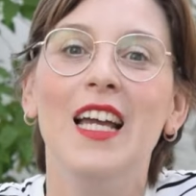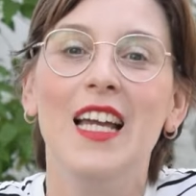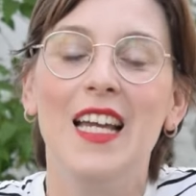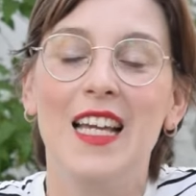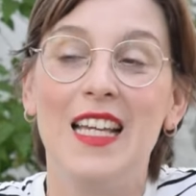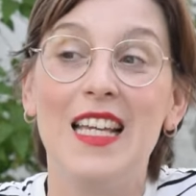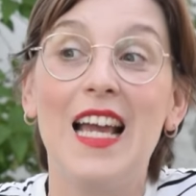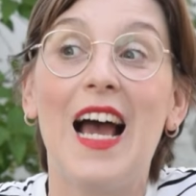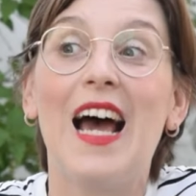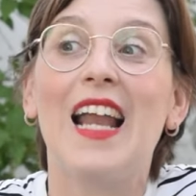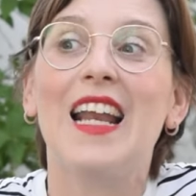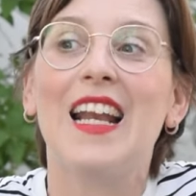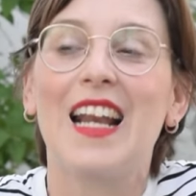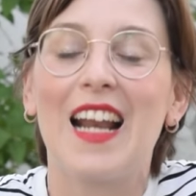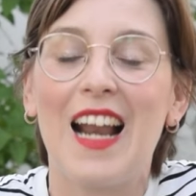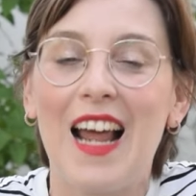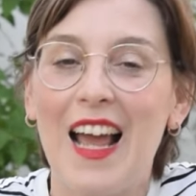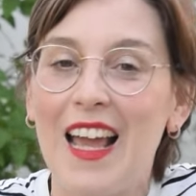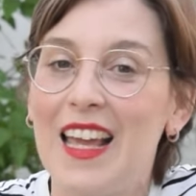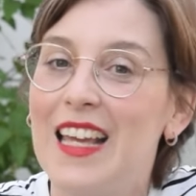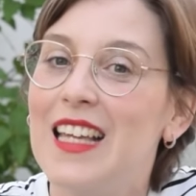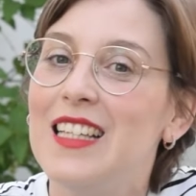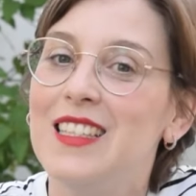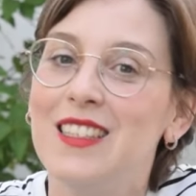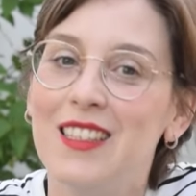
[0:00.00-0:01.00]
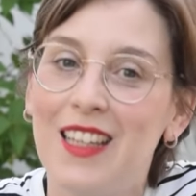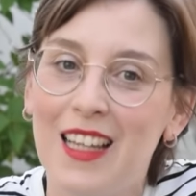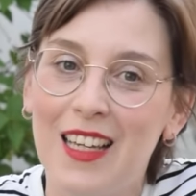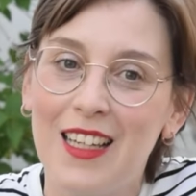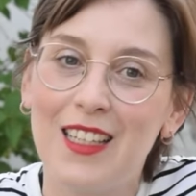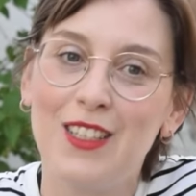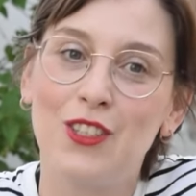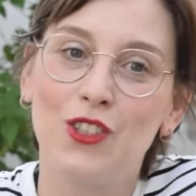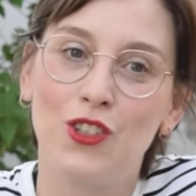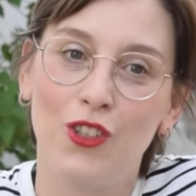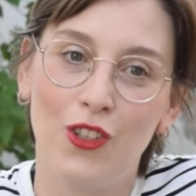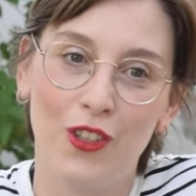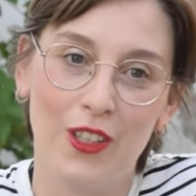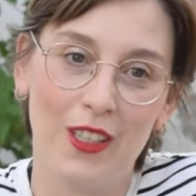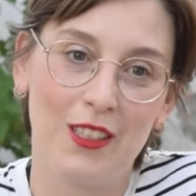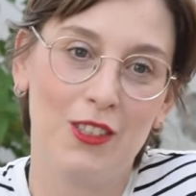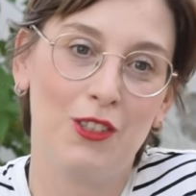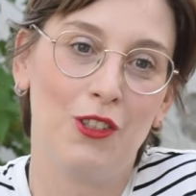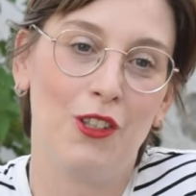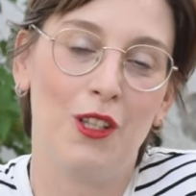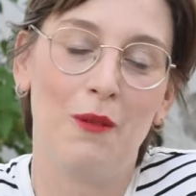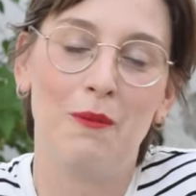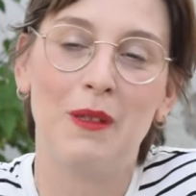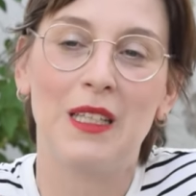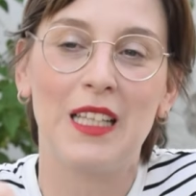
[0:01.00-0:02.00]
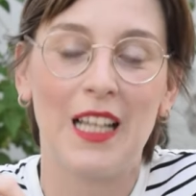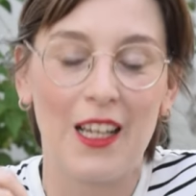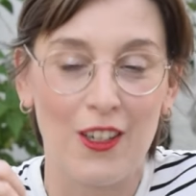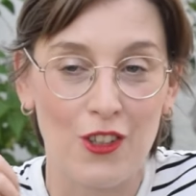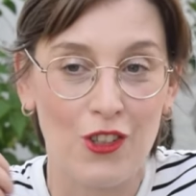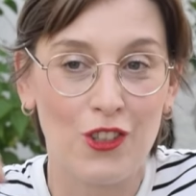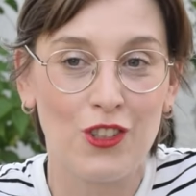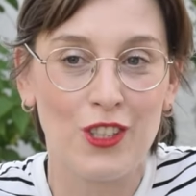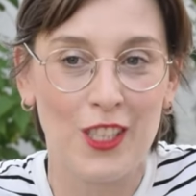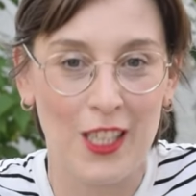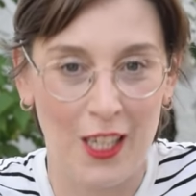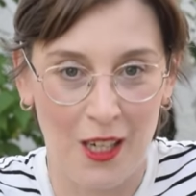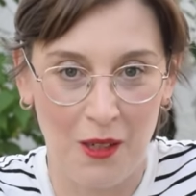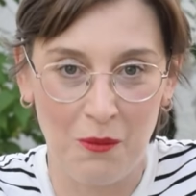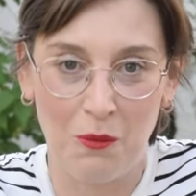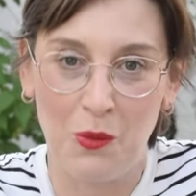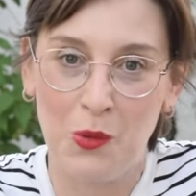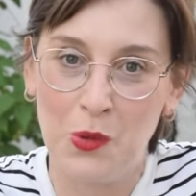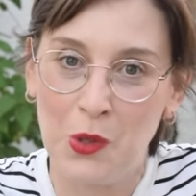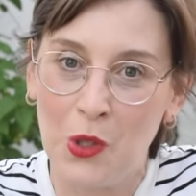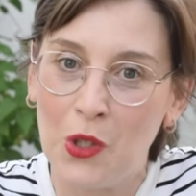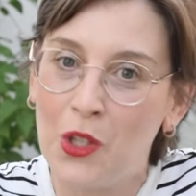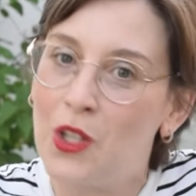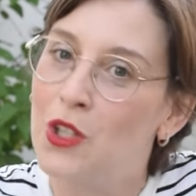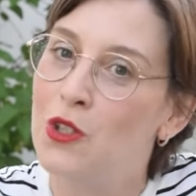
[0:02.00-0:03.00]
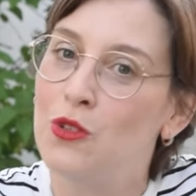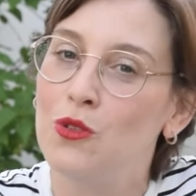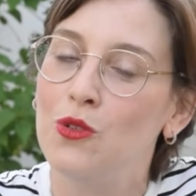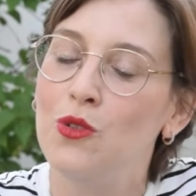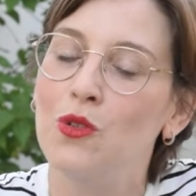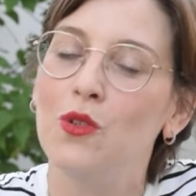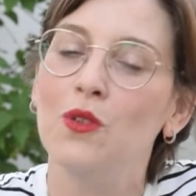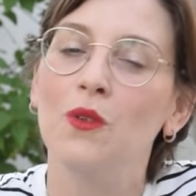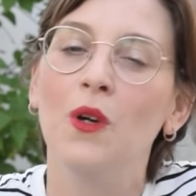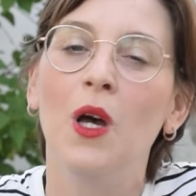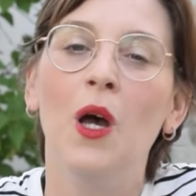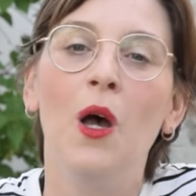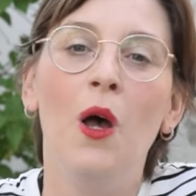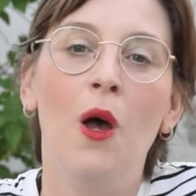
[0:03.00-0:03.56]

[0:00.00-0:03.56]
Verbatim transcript: y a raíz de eso, eso de meternos en el mundo de YouTube,